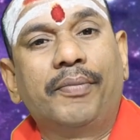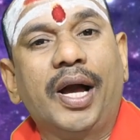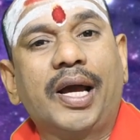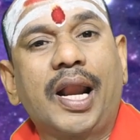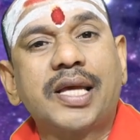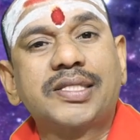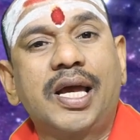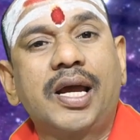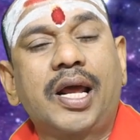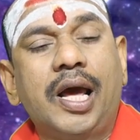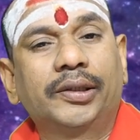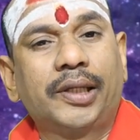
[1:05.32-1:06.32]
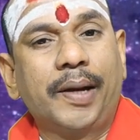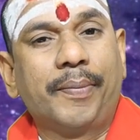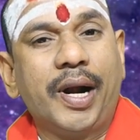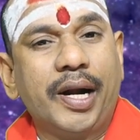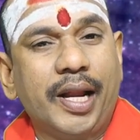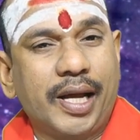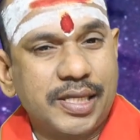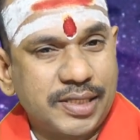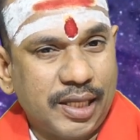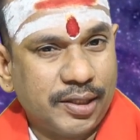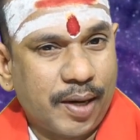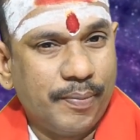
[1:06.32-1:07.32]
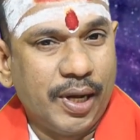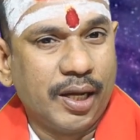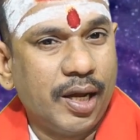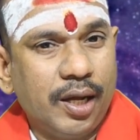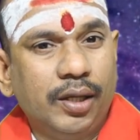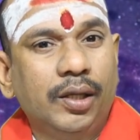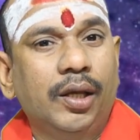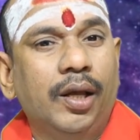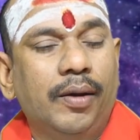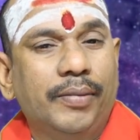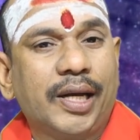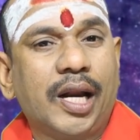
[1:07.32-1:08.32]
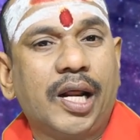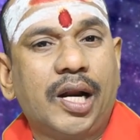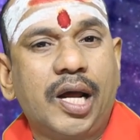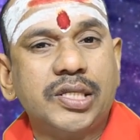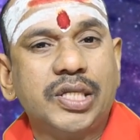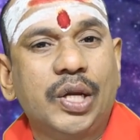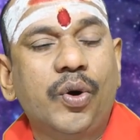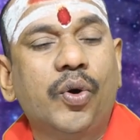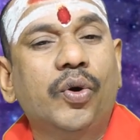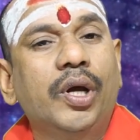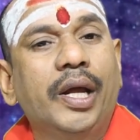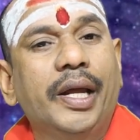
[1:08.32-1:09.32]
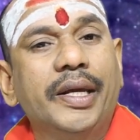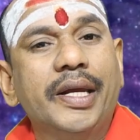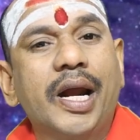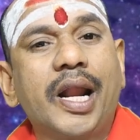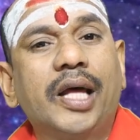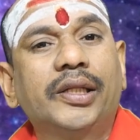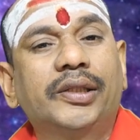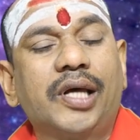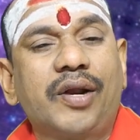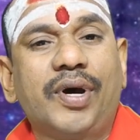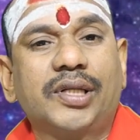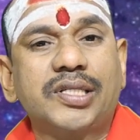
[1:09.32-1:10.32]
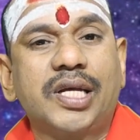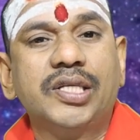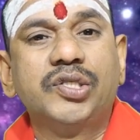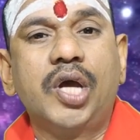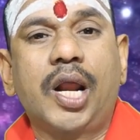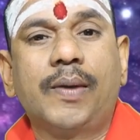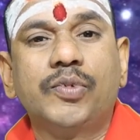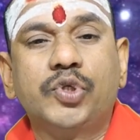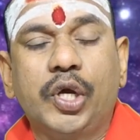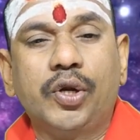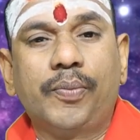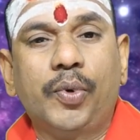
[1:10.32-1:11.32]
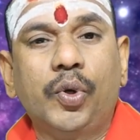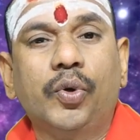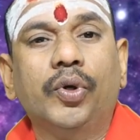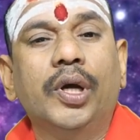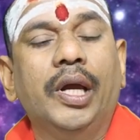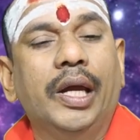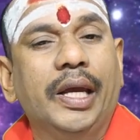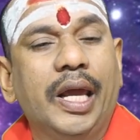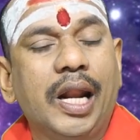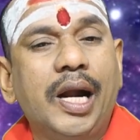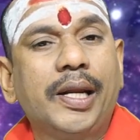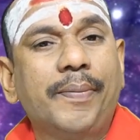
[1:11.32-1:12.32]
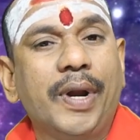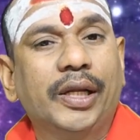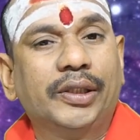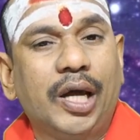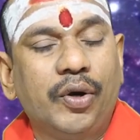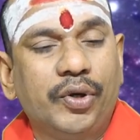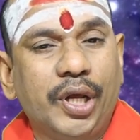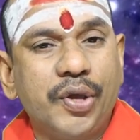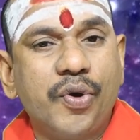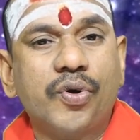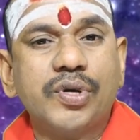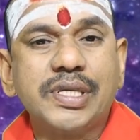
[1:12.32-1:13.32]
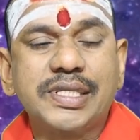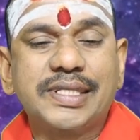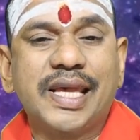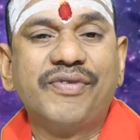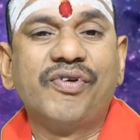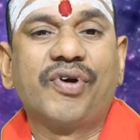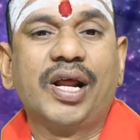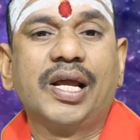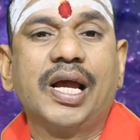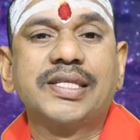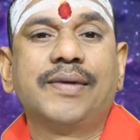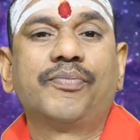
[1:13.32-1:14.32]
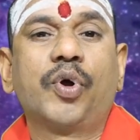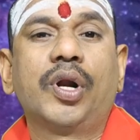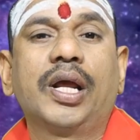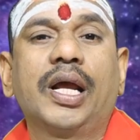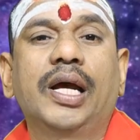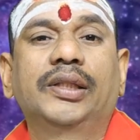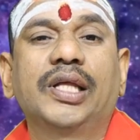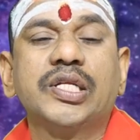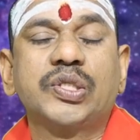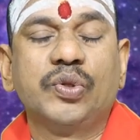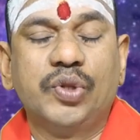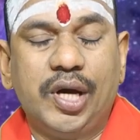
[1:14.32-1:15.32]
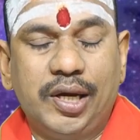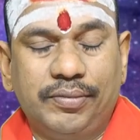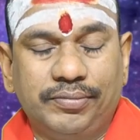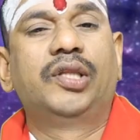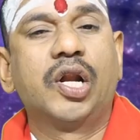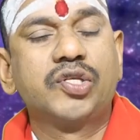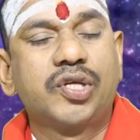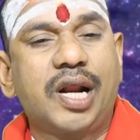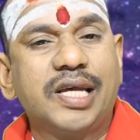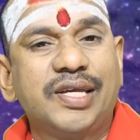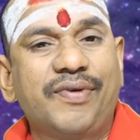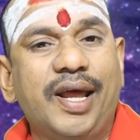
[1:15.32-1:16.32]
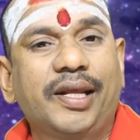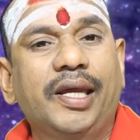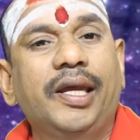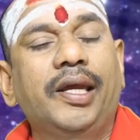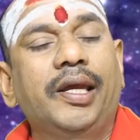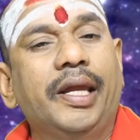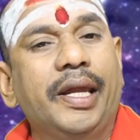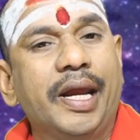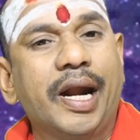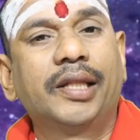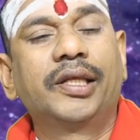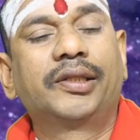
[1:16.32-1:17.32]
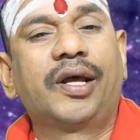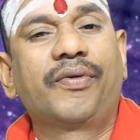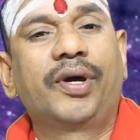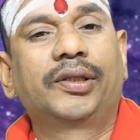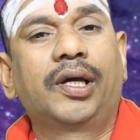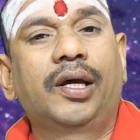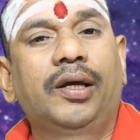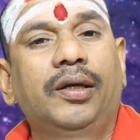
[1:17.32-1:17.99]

మకర సంక్రాంతి పండగ సందర్భంగా మకర రాశిలో ఏడాది తర్వాత సంచారం చేయనప్పుడు ఎలాంటి ఫలితాలు ఉంటాయో సవివరంగా సంపూర్ణంగా తెలుసుకుందాం ధనుసు రాశి వారికి ఏడాది తర్వాత